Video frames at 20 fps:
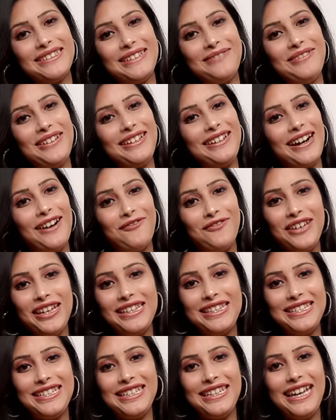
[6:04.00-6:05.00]
से भी काफ़ी
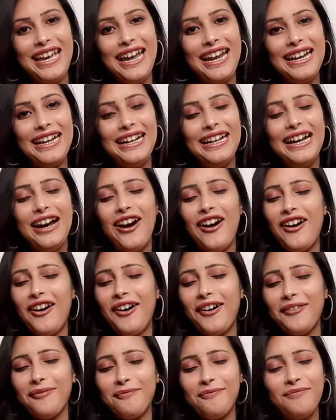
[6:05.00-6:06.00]
अच्छी है
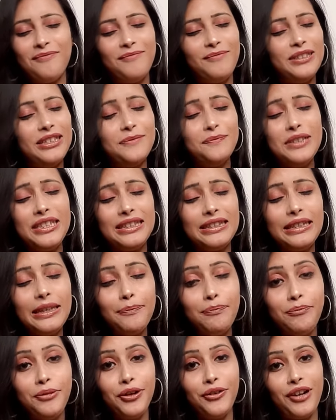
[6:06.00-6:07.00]
और मतलब इतनी
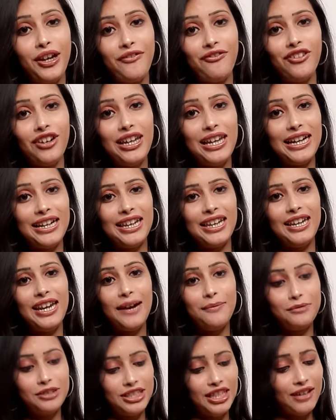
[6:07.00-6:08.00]
ब्यूटीफुल लगी ना
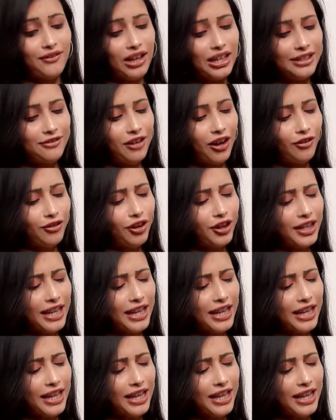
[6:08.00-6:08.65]
मुझे ये वाली गाउन और